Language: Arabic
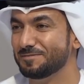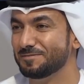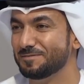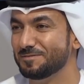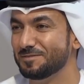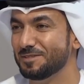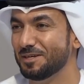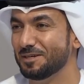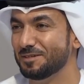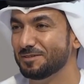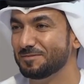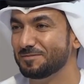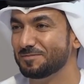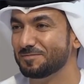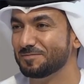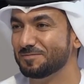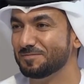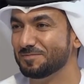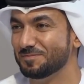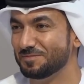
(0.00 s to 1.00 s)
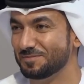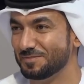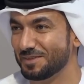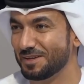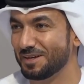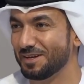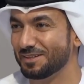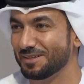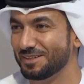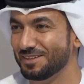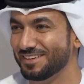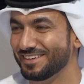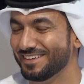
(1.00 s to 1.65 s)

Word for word: يعني إيه. خطير خطير